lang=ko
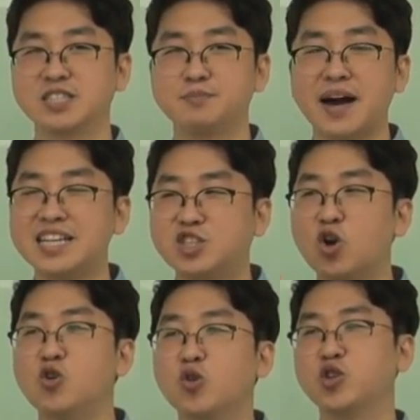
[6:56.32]
말이
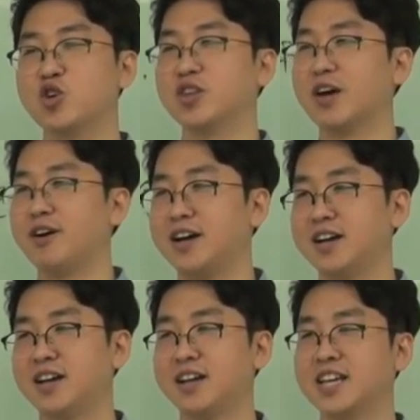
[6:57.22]
절로 튀어나와.
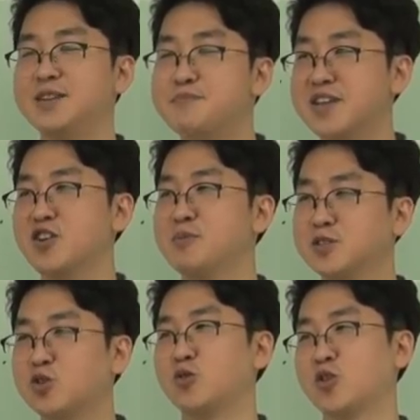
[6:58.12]
입만 열면
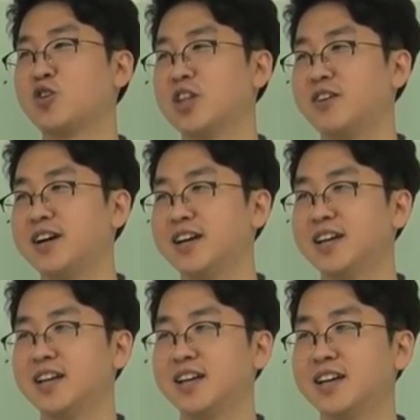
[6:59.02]
절로 튀어나와.
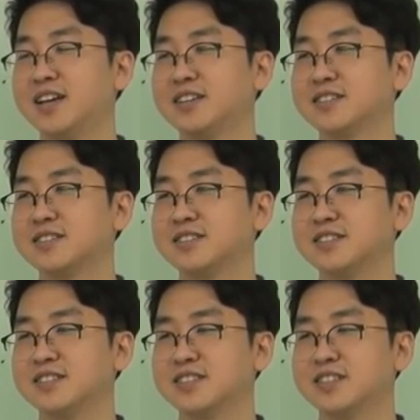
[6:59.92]
음.
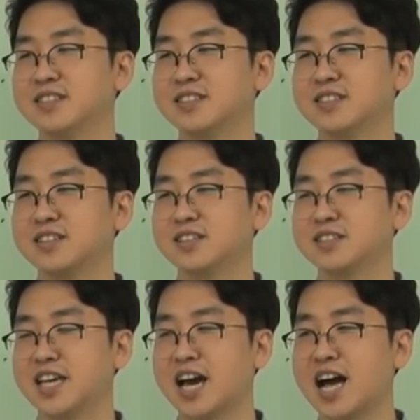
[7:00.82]

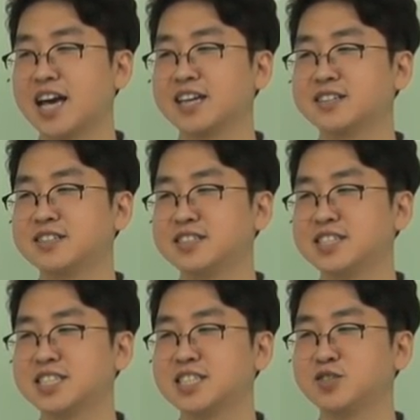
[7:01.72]
제가 강의를
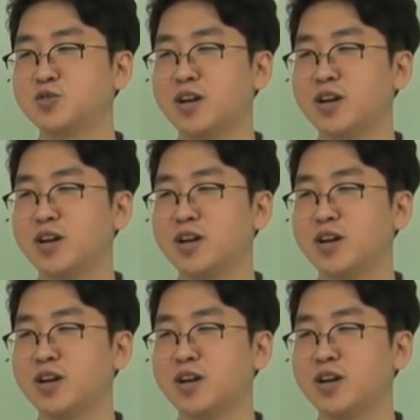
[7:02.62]
식신으로